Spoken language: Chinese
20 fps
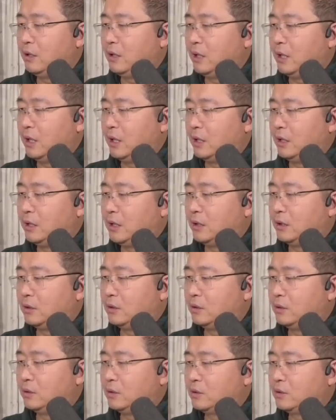啊，然
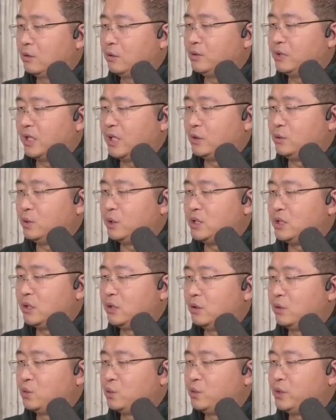后共产党崛起
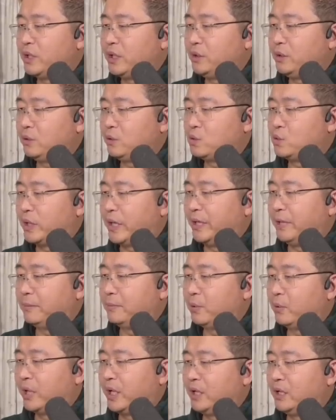后逐渐右转，
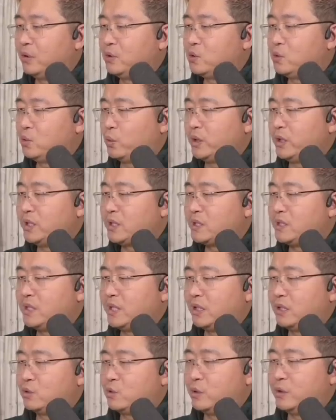不过还有左翼思
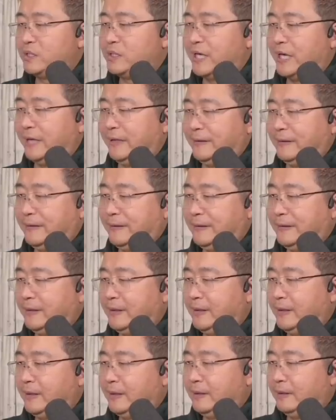想的存在。
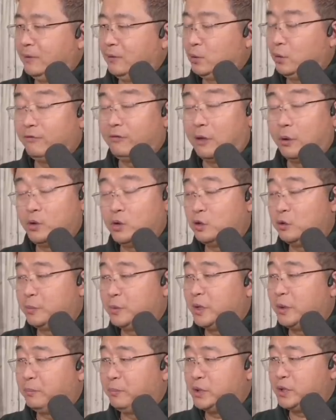我对法国政治不
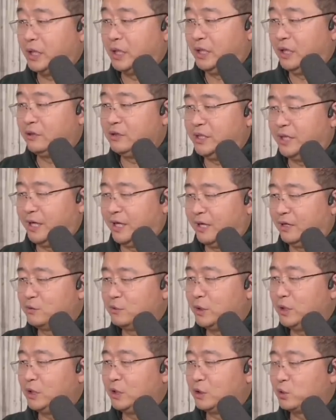是不是很了解啊，
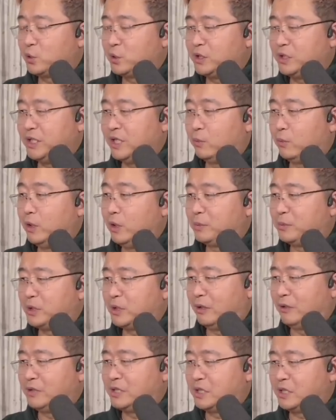所以你说这些我也不知
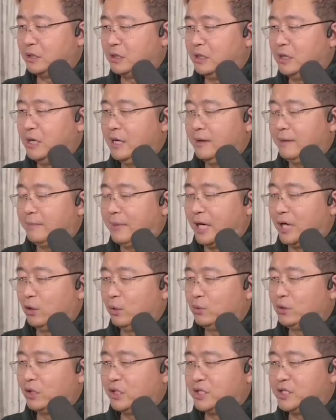道这个马克
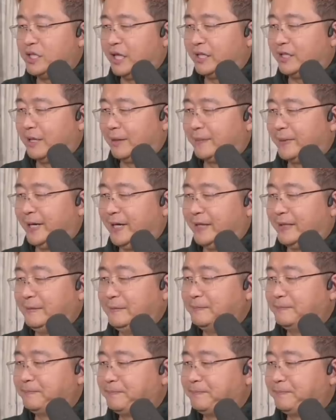龙到底是哪个党派的。